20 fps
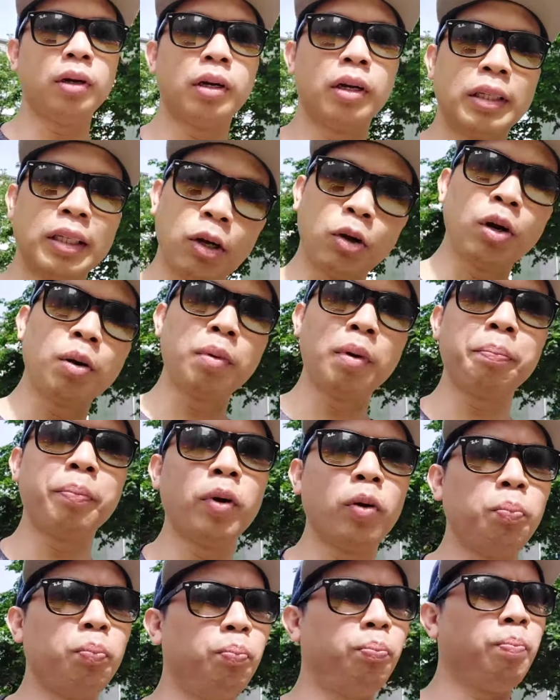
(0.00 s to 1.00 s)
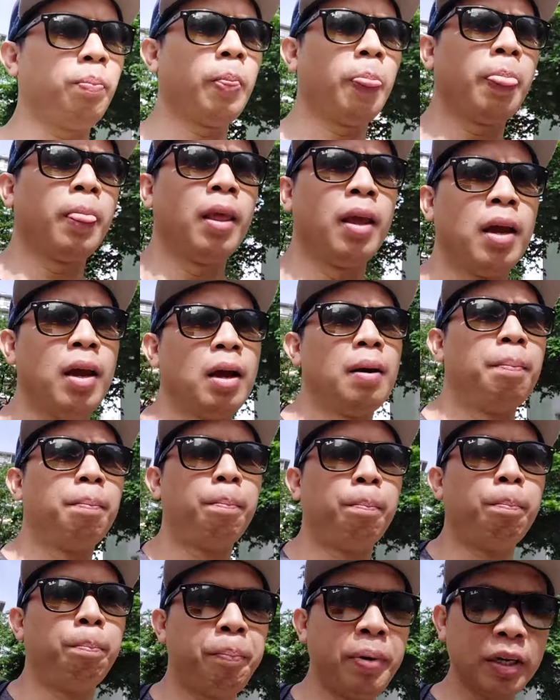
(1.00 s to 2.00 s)
Hindi ko naman po
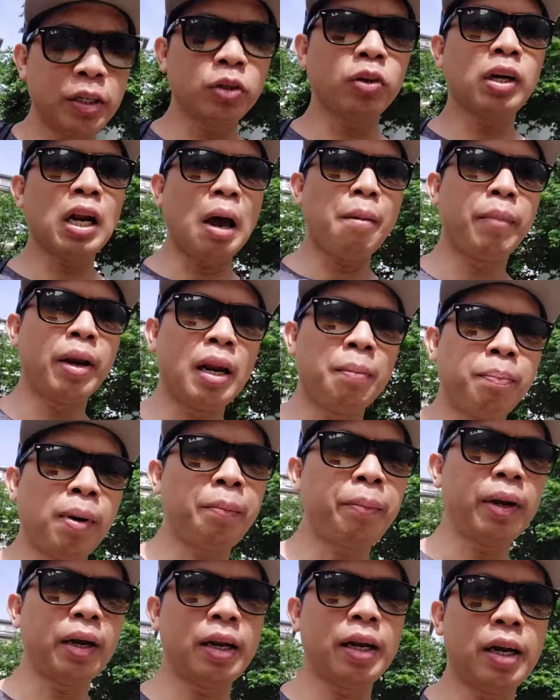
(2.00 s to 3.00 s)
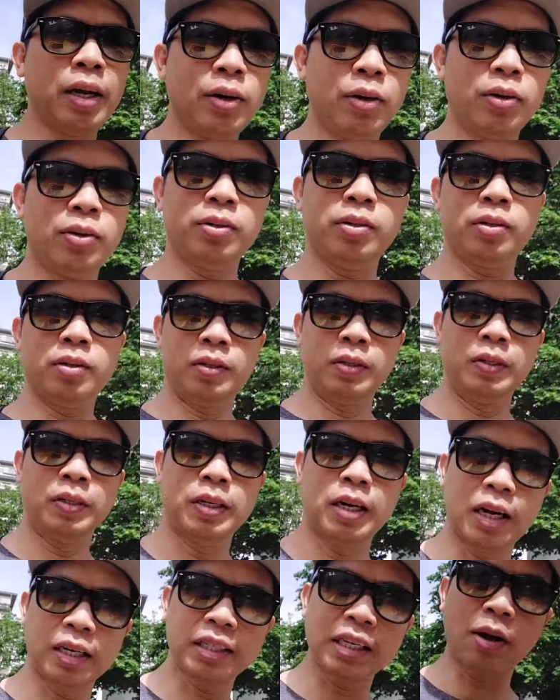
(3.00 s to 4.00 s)
picture namin ng pamilya ko,
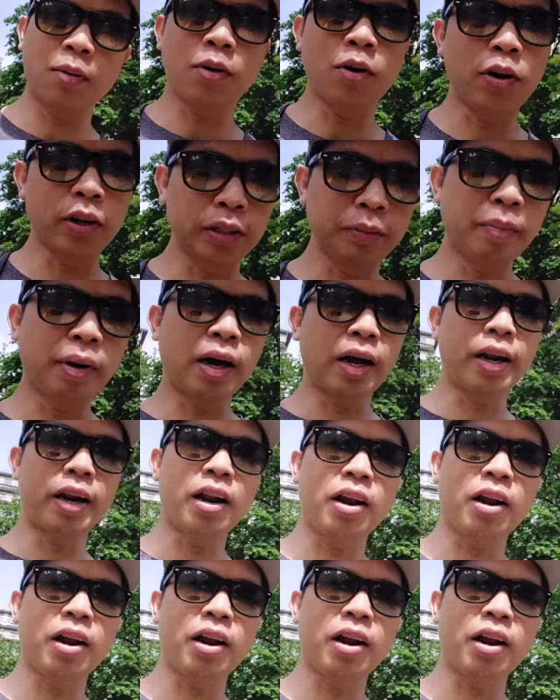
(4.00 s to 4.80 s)
ang asawa ko at mga